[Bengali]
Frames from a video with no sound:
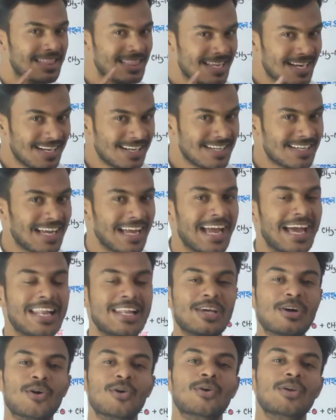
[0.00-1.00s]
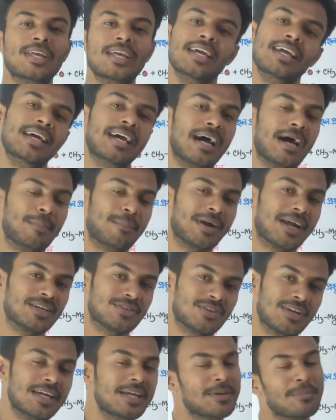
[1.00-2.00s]
তিনটা অ্যালকোহলই আমরা
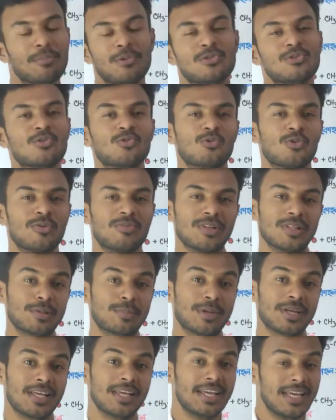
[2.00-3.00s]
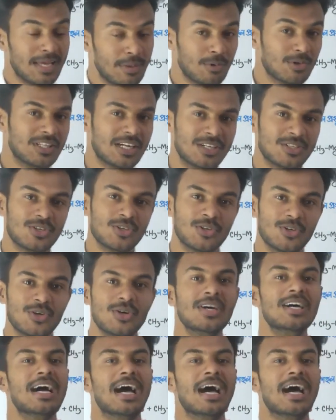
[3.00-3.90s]
আসলে প্রস্তুত করে ফেলতে পারি এবং তার জন্য